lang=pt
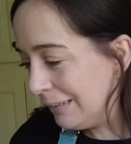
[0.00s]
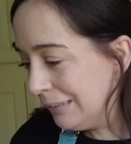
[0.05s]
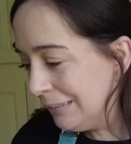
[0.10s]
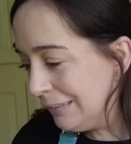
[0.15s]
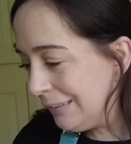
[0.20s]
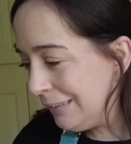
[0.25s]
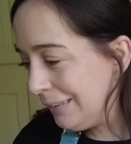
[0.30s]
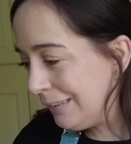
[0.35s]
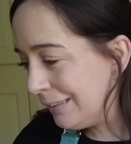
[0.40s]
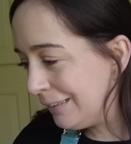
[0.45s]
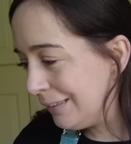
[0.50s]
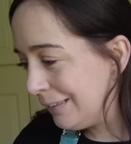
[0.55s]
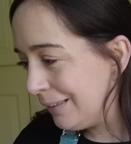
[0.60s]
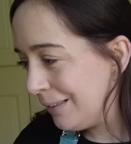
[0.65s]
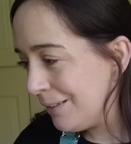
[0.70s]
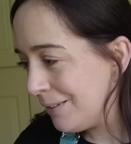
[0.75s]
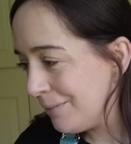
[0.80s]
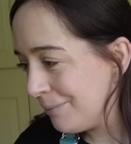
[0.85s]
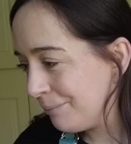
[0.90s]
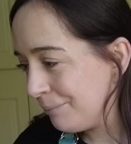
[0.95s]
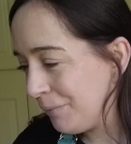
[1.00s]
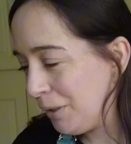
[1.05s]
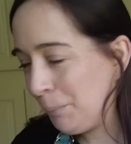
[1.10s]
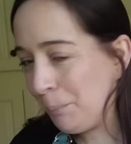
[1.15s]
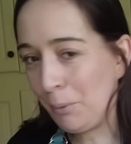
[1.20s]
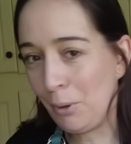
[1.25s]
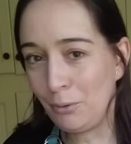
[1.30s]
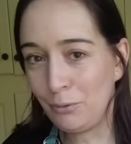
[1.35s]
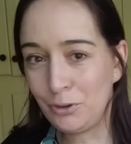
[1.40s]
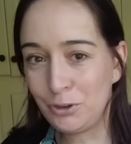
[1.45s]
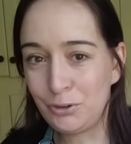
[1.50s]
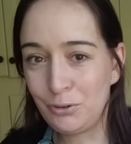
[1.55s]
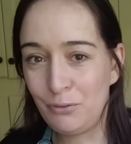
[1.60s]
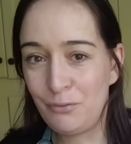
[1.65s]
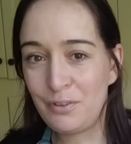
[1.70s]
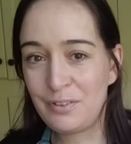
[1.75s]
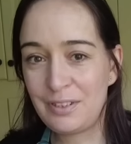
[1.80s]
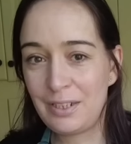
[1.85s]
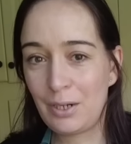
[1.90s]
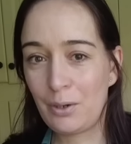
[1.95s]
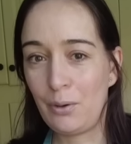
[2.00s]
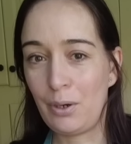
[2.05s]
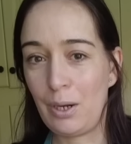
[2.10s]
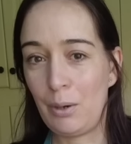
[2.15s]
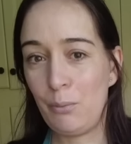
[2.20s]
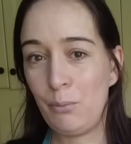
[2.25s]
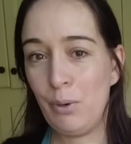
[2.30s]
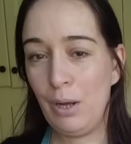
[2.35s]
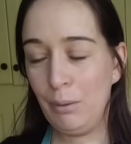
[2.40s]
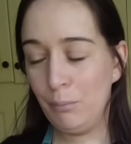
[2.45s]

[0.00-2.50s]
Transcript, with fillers: E, um, ehm, e pronto, estou a fazer agora o